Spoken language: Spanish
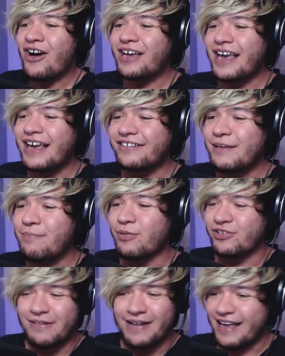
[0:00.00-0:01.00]
ok, es
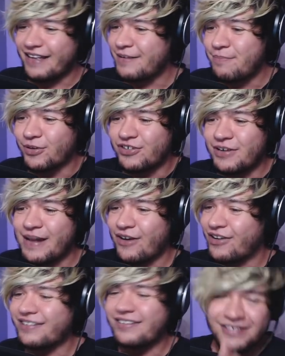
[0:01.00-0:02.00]
imposible, es imposible.
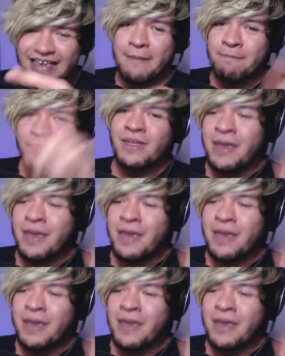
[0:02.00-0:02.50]
Ok, ¿sabes qué?